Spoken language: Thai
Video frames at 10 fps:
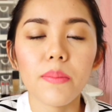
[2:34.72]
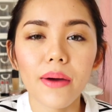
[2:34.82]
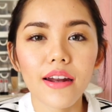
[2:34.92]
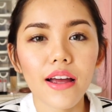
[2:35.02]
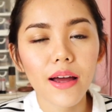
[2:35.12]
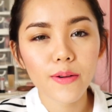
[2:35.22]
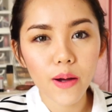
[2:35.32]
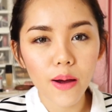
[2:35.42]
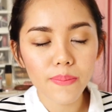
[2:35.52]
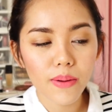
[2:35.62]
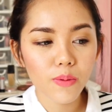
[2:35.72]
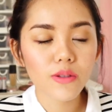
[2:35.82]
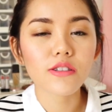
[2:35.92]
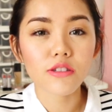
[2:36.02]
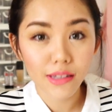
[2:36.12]
อมานะคะก็ไปพูด
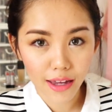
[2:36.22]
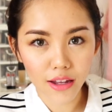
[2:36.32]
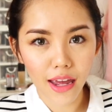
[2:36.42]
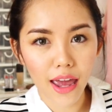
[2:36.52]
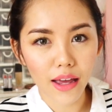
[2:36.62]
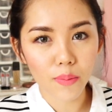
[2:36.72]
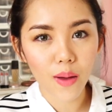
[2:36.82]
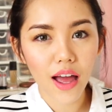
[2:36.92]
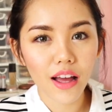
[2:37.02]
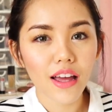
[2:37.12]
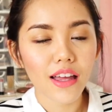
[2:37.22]
ถึงสกินแคร์กันบ้าง